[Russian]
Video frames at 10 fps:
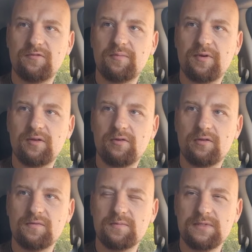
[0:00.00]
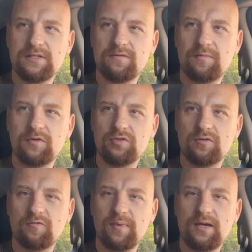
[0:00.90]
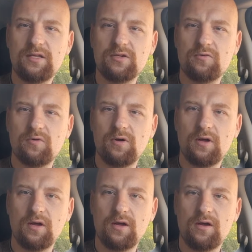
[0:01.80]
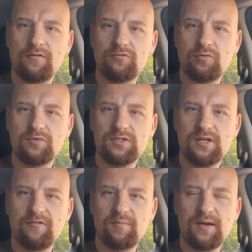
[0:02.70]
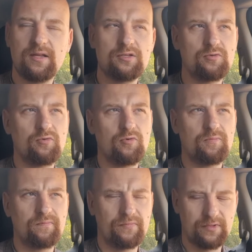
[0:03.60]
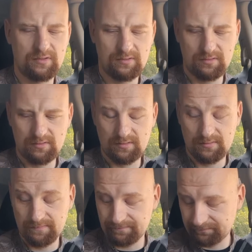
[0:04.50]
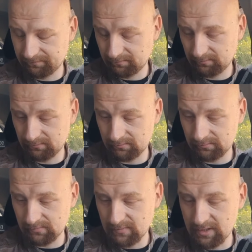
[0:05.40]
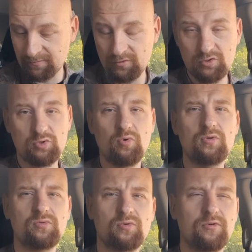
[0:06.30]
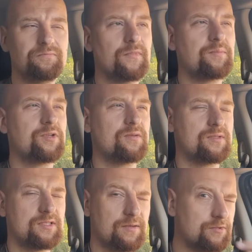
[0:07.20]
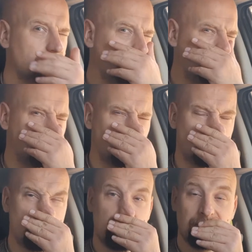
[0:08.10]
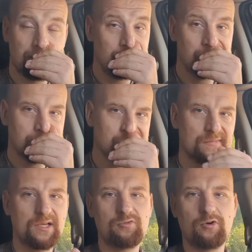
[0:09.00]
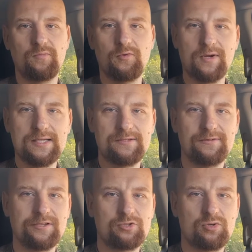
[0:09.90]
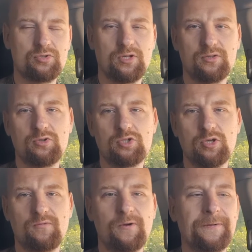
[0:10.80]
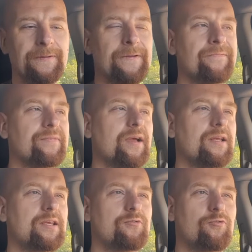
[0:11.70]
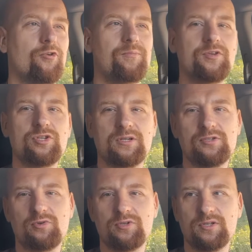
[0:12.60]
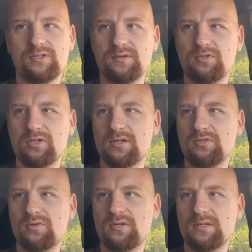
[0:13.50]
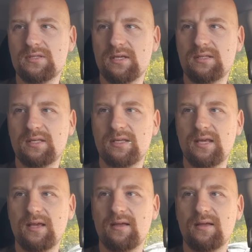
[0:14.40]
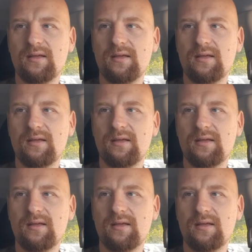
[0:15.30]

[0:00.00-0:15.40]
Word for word: в определенном смысле вовлечен в политику, в том числе в политику э, революционную, общался с тем же Максимом Горьким, которому указывал на, что, на то, что его хотят угробить черносотенцы. Черносотенцы это такие